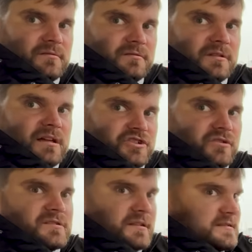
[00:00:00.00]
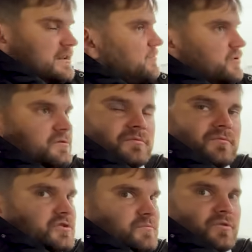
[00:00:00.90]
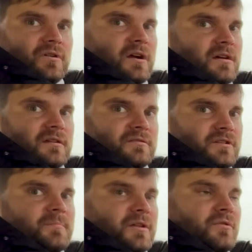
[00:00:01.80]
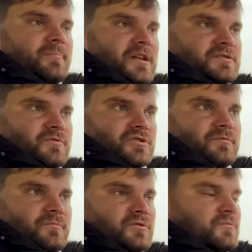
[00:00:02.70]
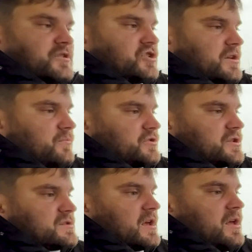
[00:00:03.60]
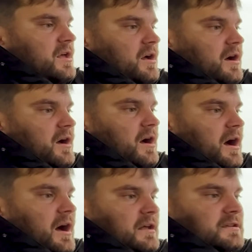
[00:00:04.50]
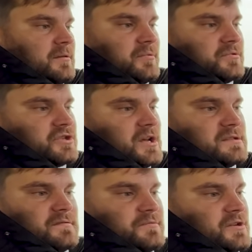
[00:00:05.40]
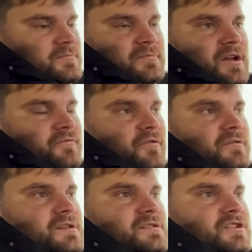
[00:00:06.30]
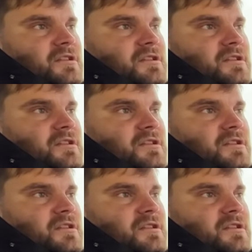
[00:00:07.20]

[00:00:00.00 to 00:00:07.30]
на 430 будет очень много дыма, но опять же можно будет уменьшать мощность. А, а так получается вообще кайфово ездишь,